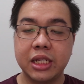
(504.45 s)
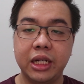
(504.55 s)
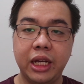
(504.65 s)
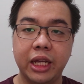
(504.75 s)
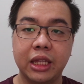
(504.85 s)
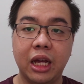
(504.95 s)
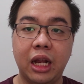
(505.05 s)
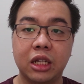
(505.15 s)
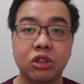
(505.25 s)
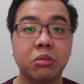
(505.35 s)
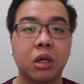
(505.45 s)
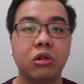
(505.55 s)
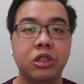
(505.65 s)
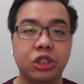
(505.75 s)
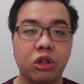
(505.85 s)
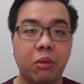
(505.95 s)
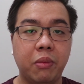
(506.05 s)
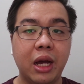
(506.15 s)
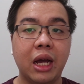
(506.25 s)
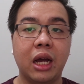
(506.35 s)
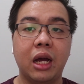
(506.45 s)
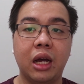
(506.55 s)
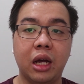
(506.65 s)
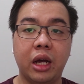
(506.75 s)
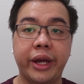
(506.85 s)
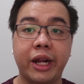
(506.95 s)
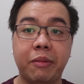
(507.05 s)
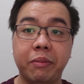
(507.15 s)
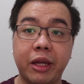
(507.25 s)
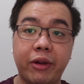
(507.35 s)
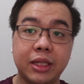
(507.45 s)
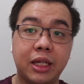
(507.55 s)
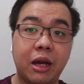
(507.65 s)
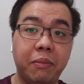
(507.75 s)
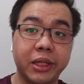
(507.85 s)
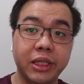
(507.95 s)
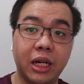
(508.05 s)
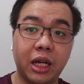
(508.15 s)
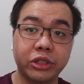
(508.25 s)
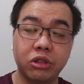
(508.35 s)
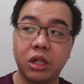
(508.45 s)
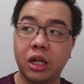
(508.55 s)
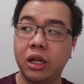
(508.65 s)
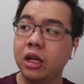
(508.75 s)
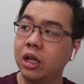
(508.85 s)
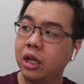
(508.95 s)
Jadi kita langsung uji coba uh, eh, Earphone TWS 3 Plus, saya langsung ke